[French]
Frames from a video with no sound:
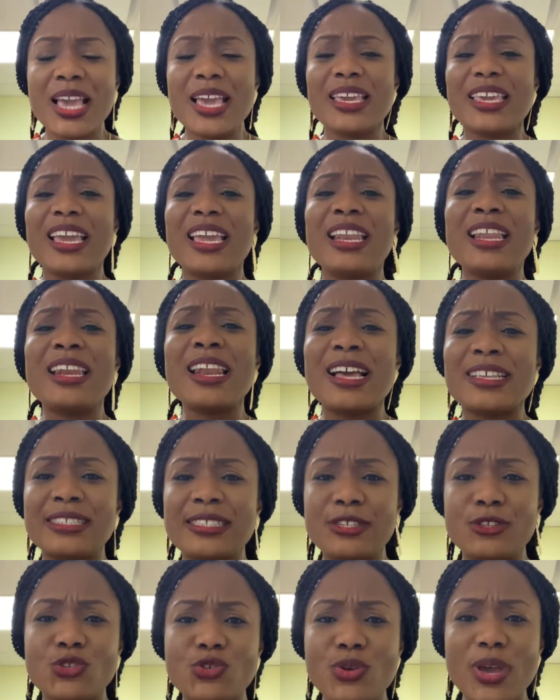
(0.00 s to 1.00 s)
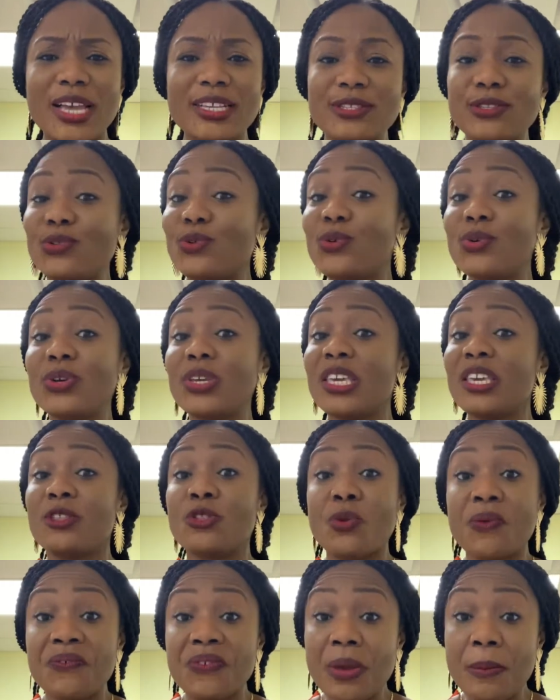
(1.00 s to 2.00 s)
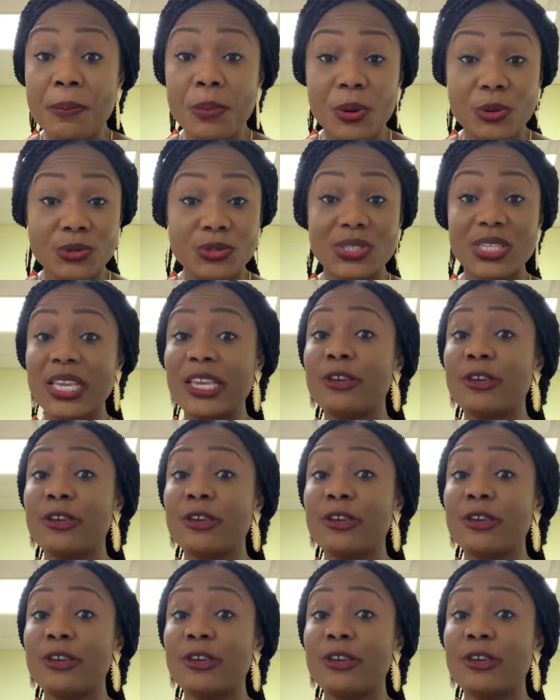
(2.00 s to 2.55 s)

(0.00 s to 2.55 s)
Quelle est la situation qui te fait penser